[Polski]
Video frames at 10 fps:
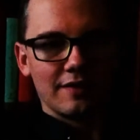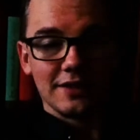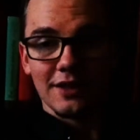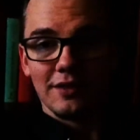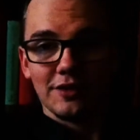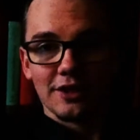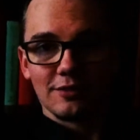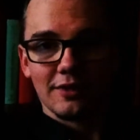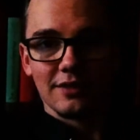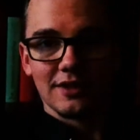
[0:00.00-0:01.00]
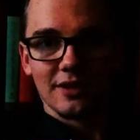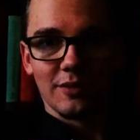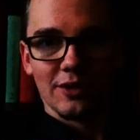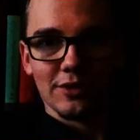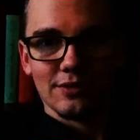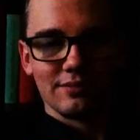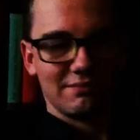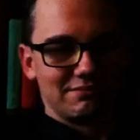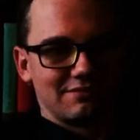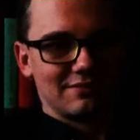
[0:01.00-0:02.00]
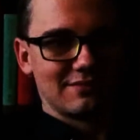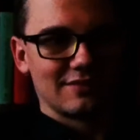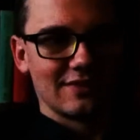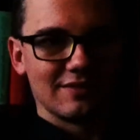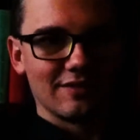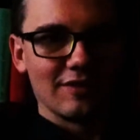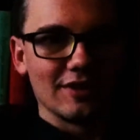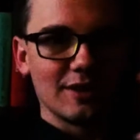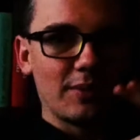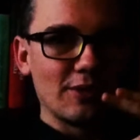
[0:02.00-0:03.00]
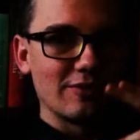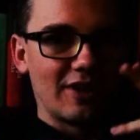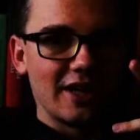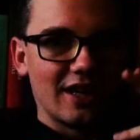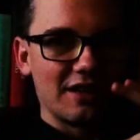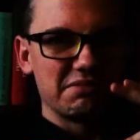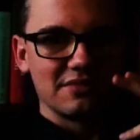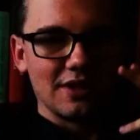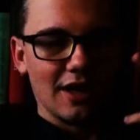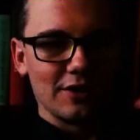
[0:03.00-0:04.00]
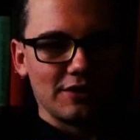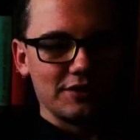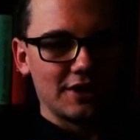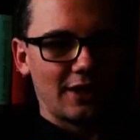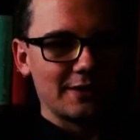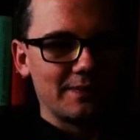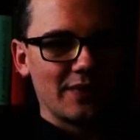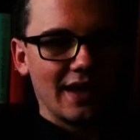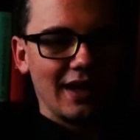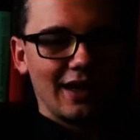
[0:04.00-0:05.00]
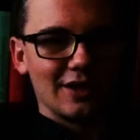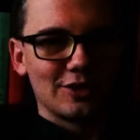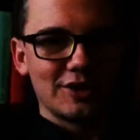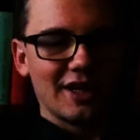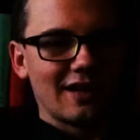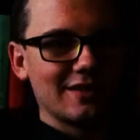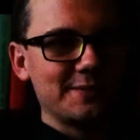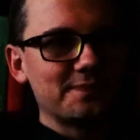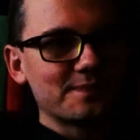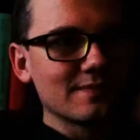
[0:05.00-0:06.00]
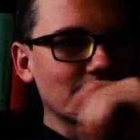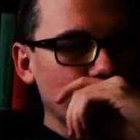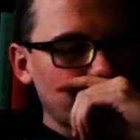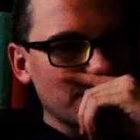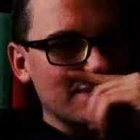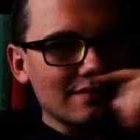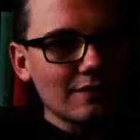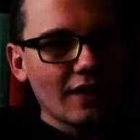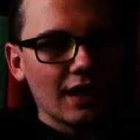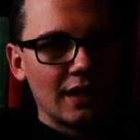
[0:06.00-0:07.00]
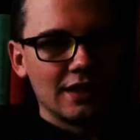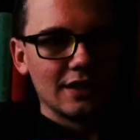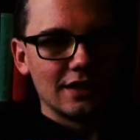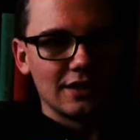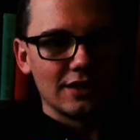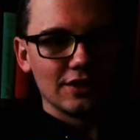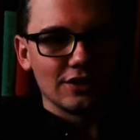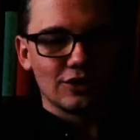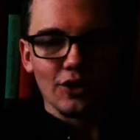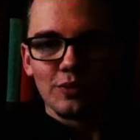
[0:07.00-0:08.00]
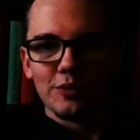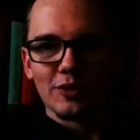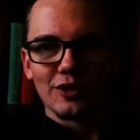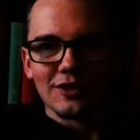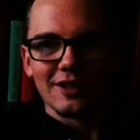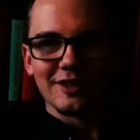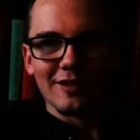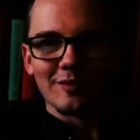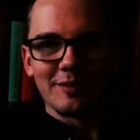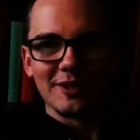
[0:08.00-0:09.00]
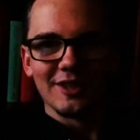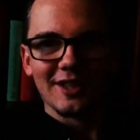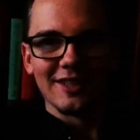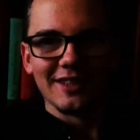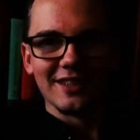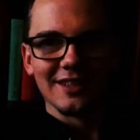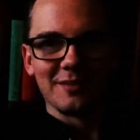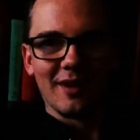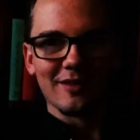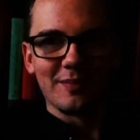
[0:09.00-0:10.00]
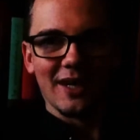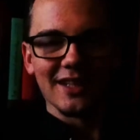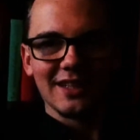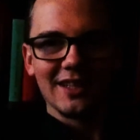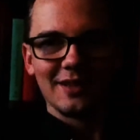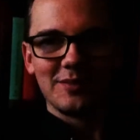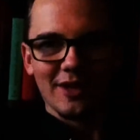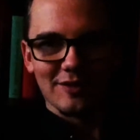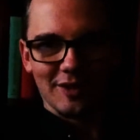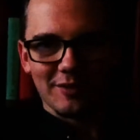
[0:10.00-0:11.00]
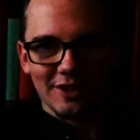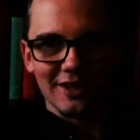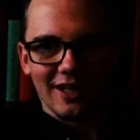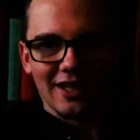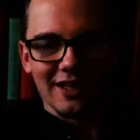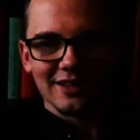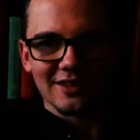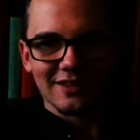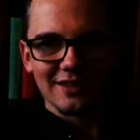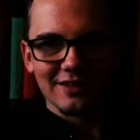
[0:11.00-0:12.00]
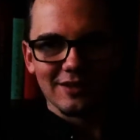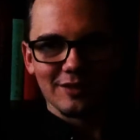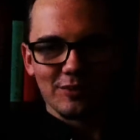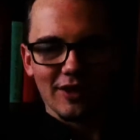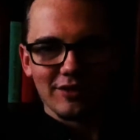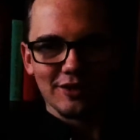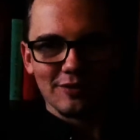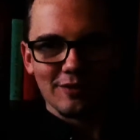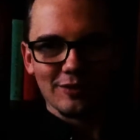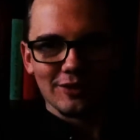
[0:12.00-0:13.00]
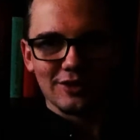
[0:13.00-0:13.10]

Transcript: facet nie wysiadł nawet z samochodu. Zapalił fajka, ja go nie widziałem. Co ciekawe, e, co robi motocyklista w momencie, kiedy ma wypadek? Pierwsza myśl, jaka jest, y, pojawia się w głowie